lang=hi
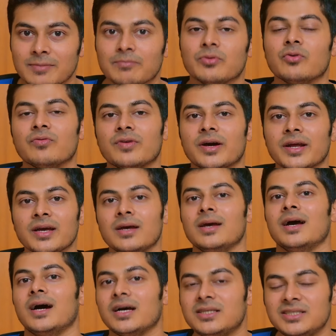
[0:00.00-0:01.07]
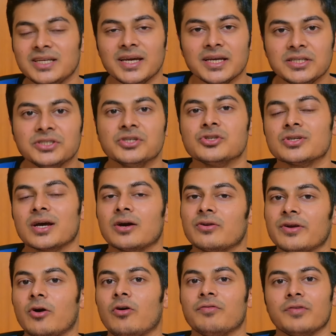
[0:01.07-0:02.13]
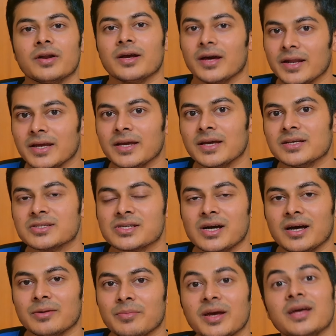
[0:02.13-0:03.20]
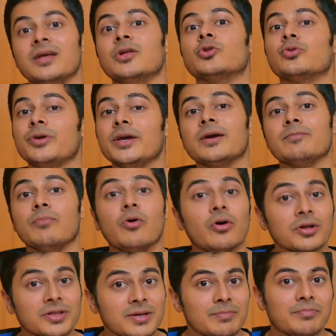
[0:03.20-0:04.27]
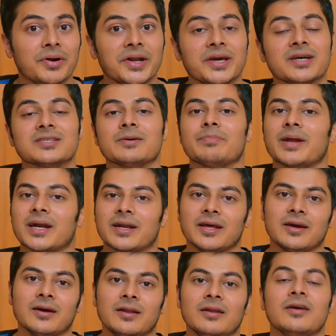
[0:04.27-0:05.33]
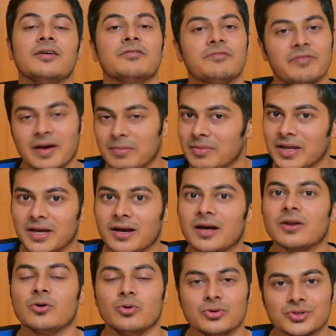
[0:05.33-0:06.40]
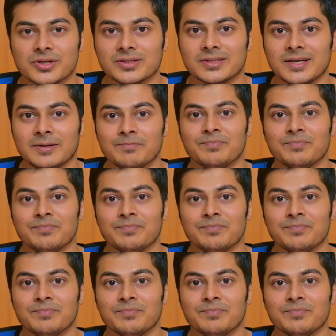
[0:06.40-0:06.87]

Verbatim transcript: इम्प्रूव करें अच्छे इंजन्स अगर भी ऑफर करेंगे इस कार में तो ये एक बहुत ही बढ़िया सा प्रैक्टिकल फैमिली का हो सकता है